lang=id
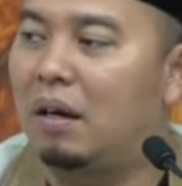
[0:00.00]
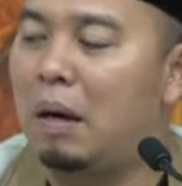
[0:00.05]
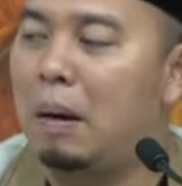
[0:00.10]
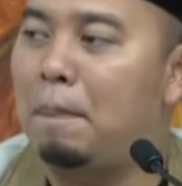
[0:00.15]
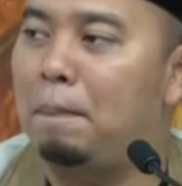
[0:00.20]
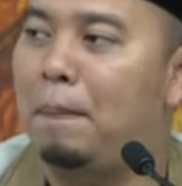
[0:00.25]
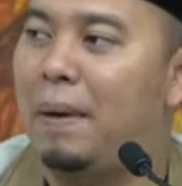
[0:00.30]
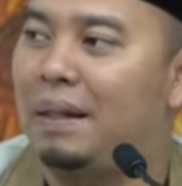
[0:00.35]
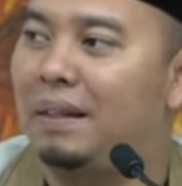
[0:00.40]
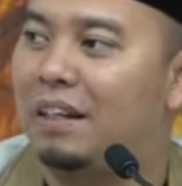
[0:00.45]

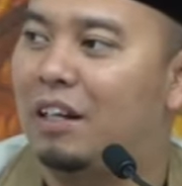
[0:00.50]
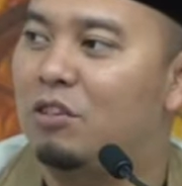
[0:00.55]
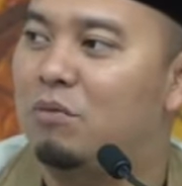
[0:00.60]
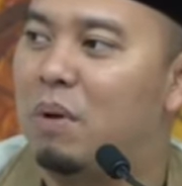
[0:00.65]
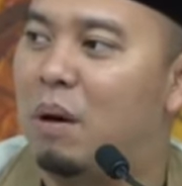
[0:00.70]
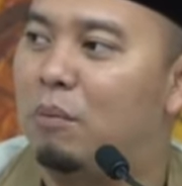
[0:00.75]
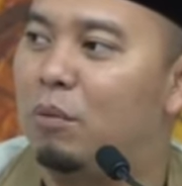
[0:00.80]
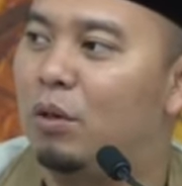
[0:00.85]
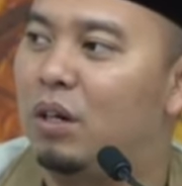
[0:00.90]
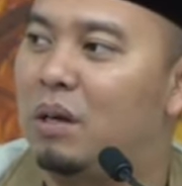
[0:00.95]

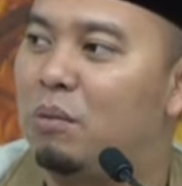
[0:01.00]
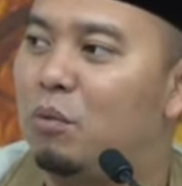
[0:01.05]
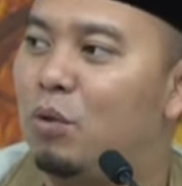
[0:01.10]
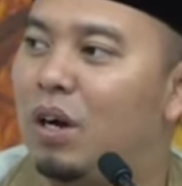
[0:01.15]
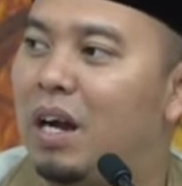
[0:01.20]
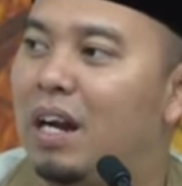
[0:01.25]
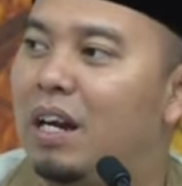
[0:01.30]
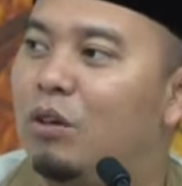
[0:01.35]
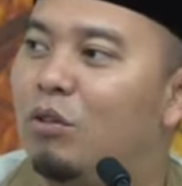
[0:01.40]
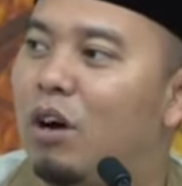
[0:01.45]
450
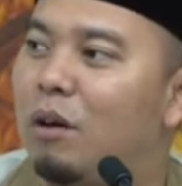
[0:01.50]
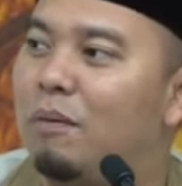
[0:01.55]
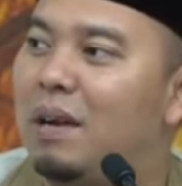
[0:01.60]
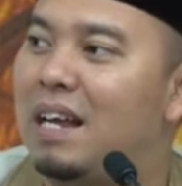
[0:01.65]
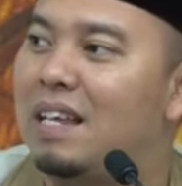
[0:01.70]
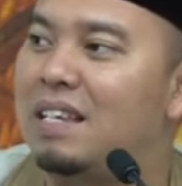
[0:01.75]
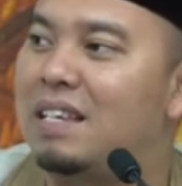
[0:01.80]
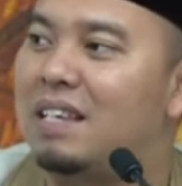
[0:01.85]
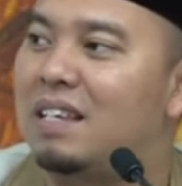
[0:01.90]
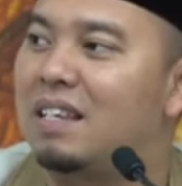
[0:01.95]
ribu kali
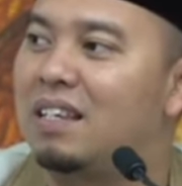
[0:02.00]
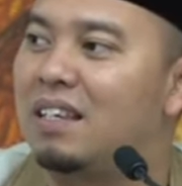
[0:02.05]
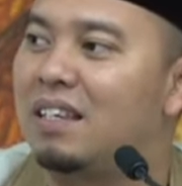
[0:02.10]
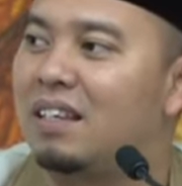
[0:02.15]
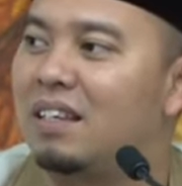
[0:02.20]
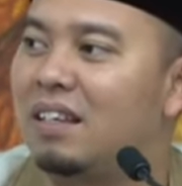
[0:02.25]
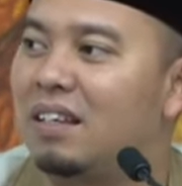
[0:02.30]
12